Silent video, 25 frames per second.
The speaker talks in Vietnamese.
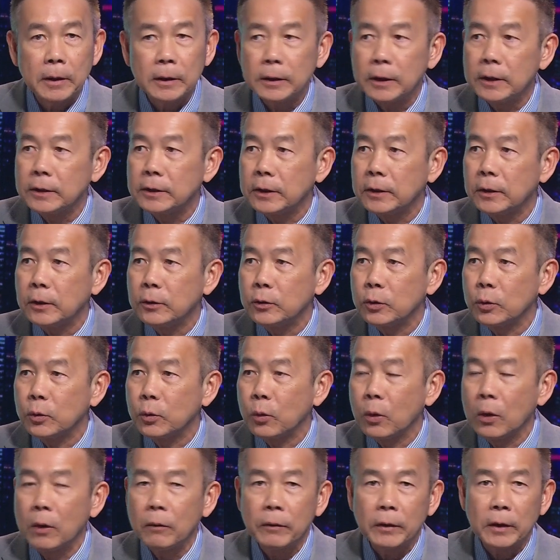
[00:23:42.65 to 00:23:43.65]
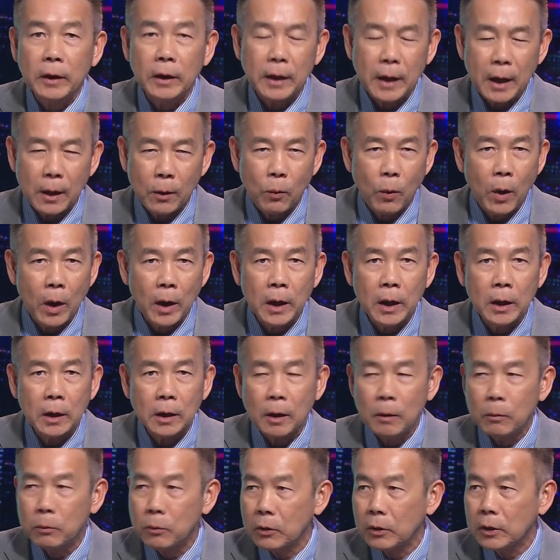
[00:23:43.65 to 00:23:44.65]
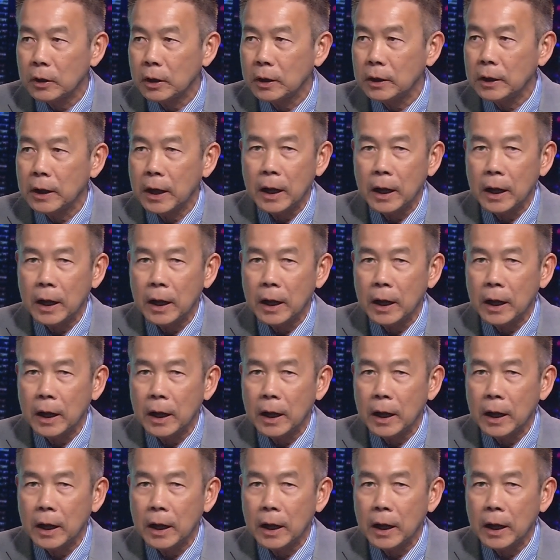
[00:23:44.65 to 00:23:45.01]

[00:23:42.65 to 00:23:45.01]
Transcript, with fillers: ơn tiến sĩ đinh xuân quân về thời gian quá ít không có thời